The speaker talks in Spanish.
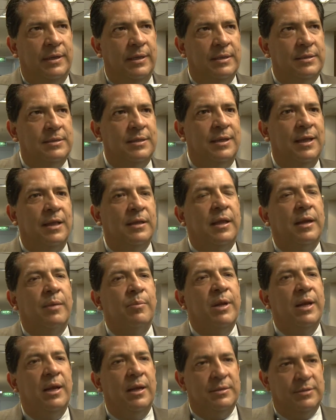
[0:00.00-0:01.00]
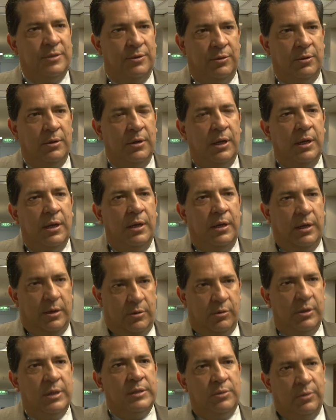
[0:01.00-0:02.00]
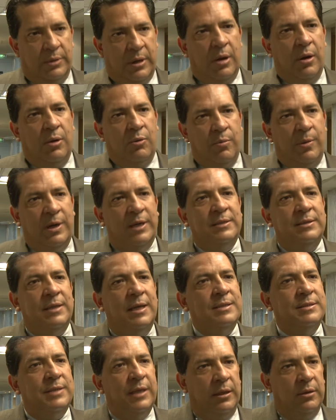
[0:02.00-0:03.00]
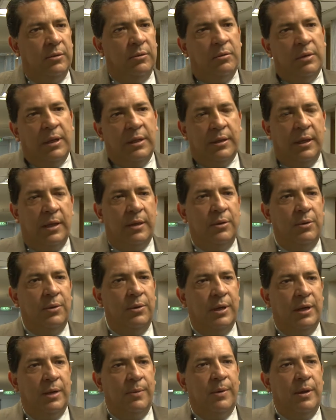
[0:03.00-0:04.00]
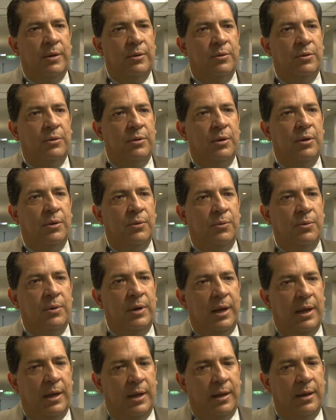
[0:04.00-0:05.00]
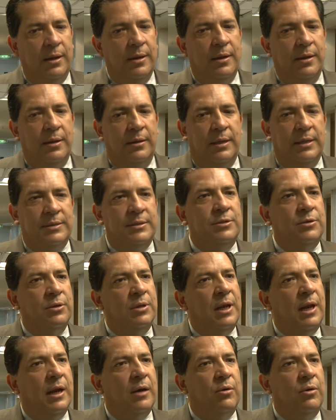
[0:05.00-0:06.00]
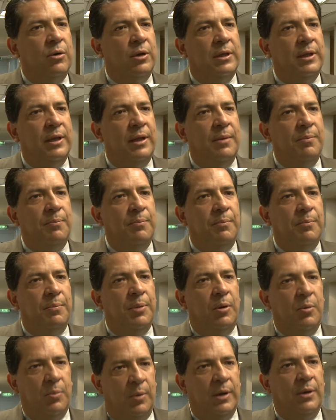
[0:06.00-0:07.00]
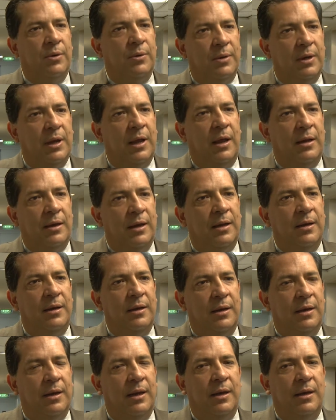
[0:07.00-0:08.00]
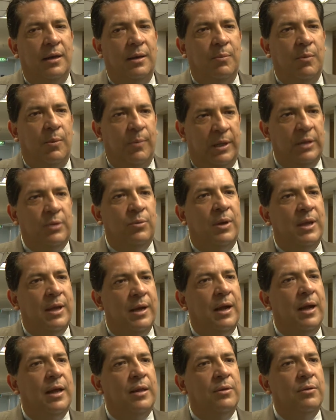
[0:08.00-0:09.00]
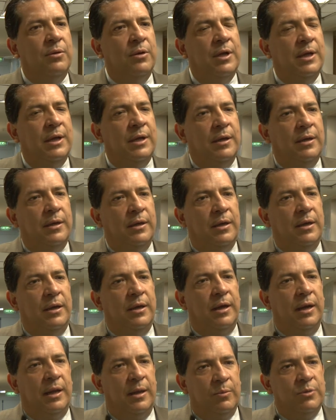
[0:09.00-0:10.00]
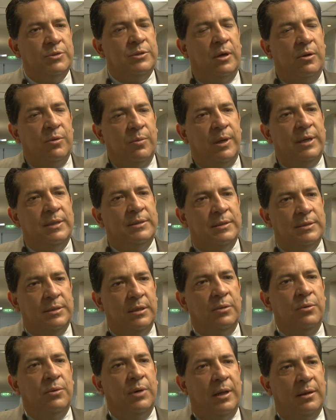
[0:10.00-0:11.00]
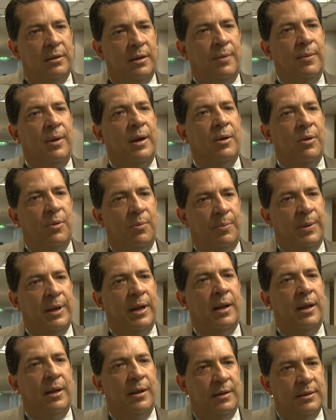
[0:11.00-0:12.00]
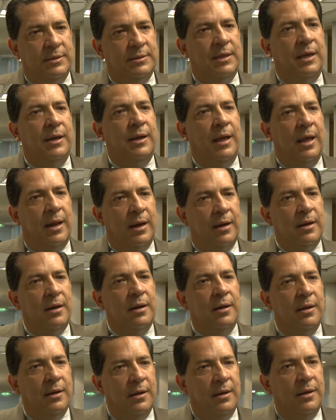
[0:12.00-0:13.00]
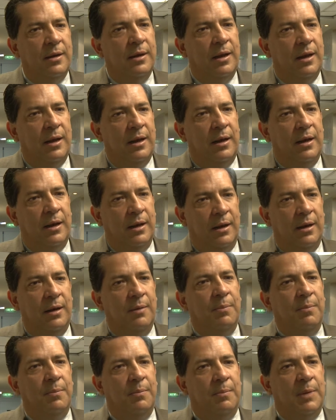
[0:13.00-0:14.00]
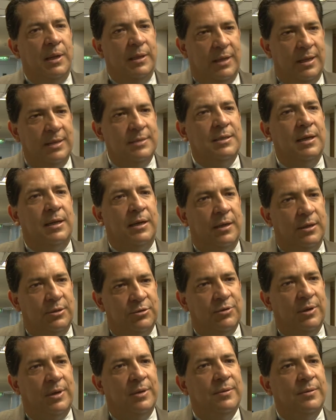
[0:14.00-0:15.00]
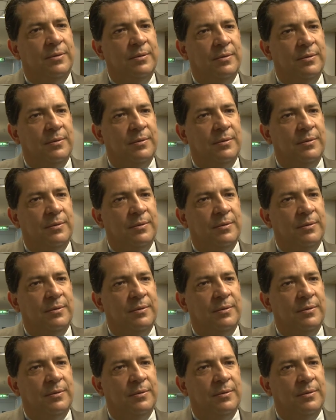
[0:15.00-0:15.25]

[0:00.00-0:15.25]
este, determinación y creo que es lo que Acumar está haciendo. Entiendo derivado de una decisión de la Corte, pero bueno, el, momento ha llegado y creemos que Acumar está haciendo un gran trabajo para sanear el Matanza Riachuelo.